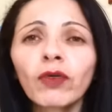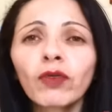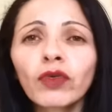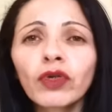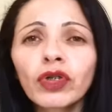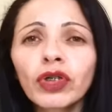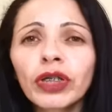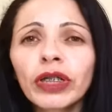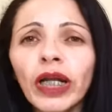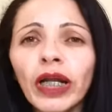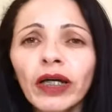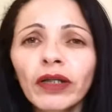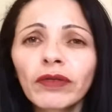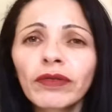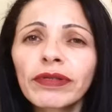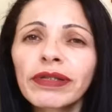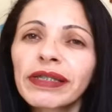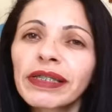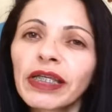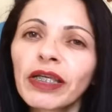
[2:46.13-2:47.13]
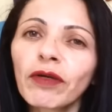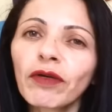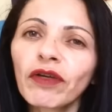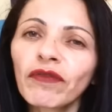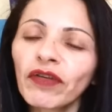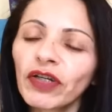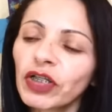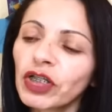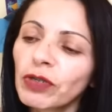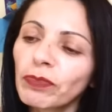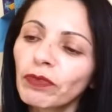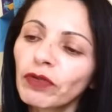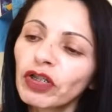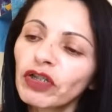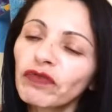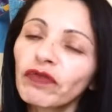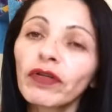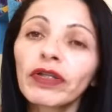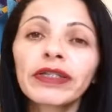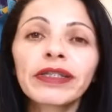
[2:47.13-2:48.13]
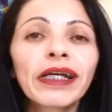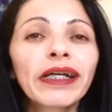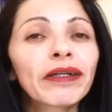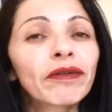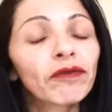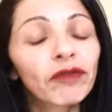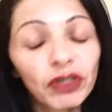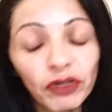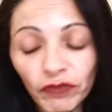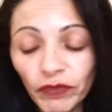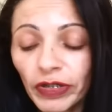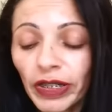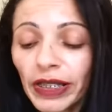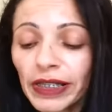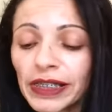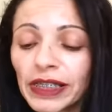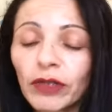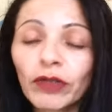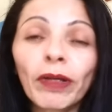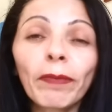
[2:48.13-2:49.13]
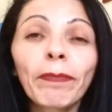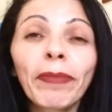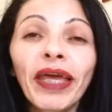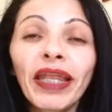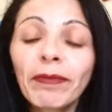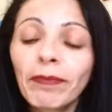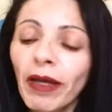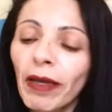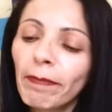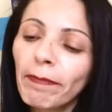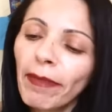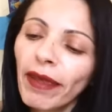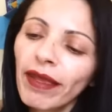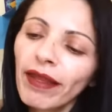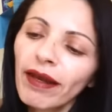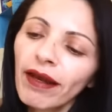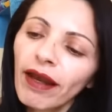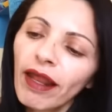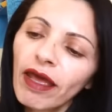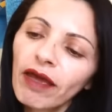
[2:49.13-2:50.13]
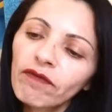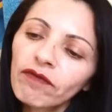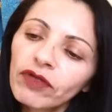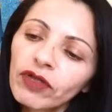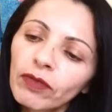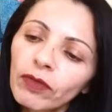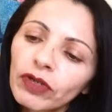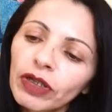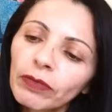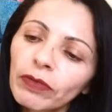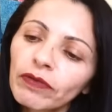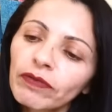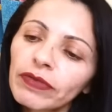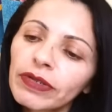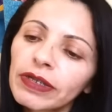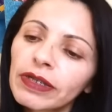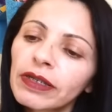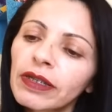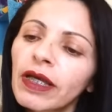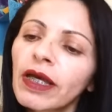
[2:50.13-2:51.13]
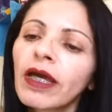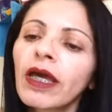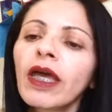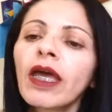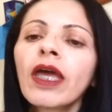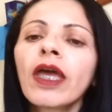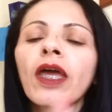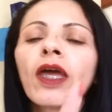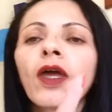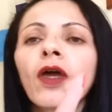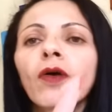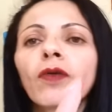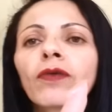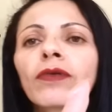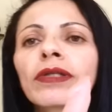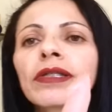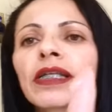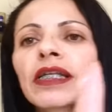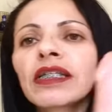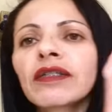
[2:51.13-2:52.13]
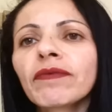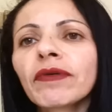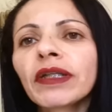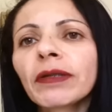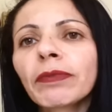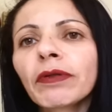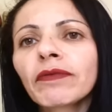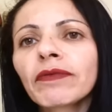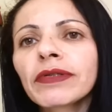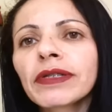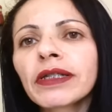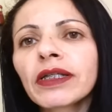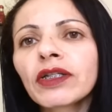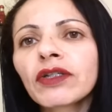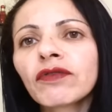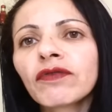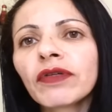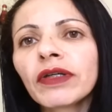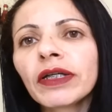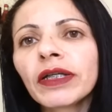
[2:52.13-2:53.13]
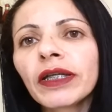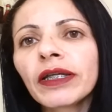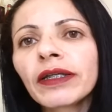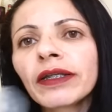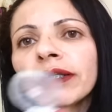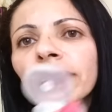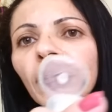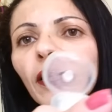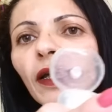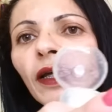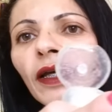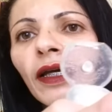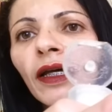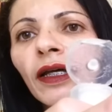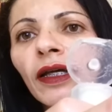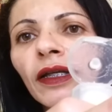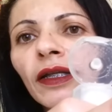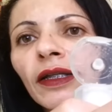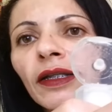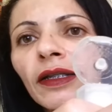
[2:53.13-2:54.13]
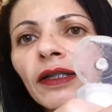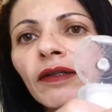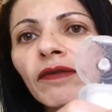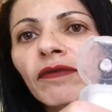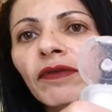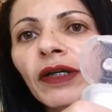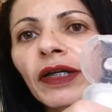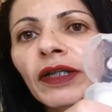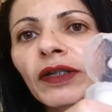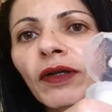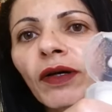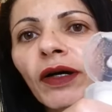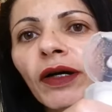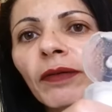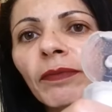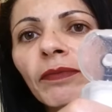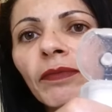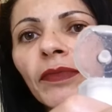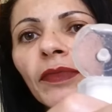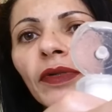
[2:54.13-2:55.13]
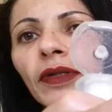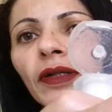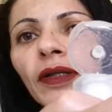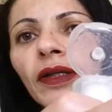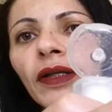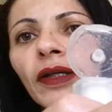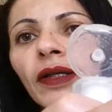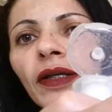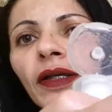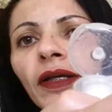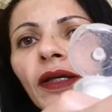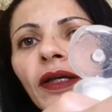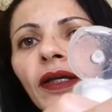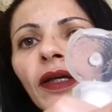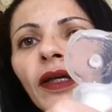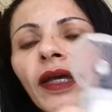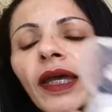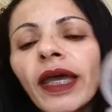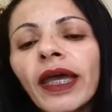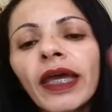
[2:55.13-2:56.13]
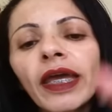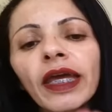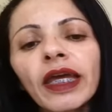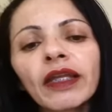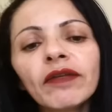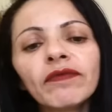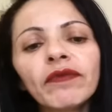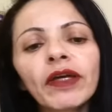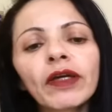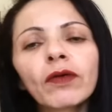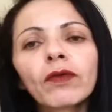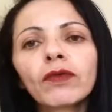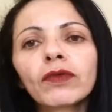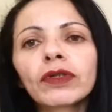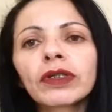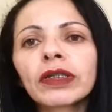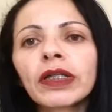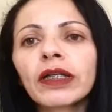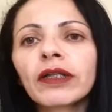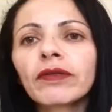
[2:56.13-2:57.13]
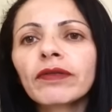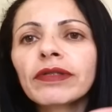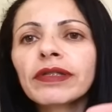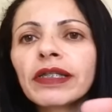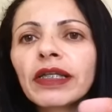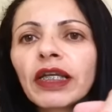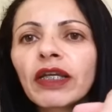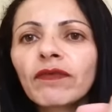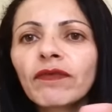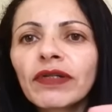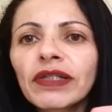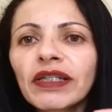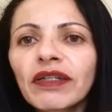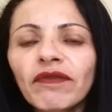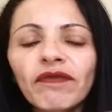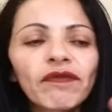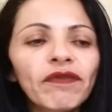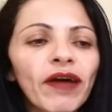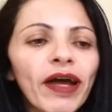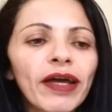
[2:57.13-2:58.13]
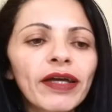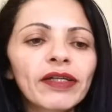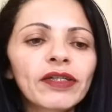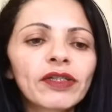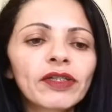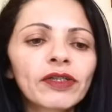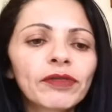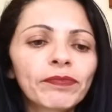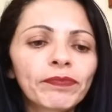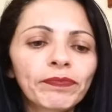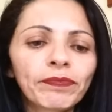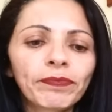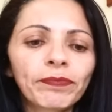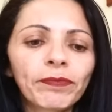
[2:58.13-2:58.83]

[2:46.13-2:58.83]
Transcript: uns grãozinhos que faz tipo uma esfoliação na pele, mas bem leve. Deixa eu mostrar pra você. Eu não sei se vai dar para vocês verem. Tá vendo, ó? Ele vem com os granulzinhos que você faz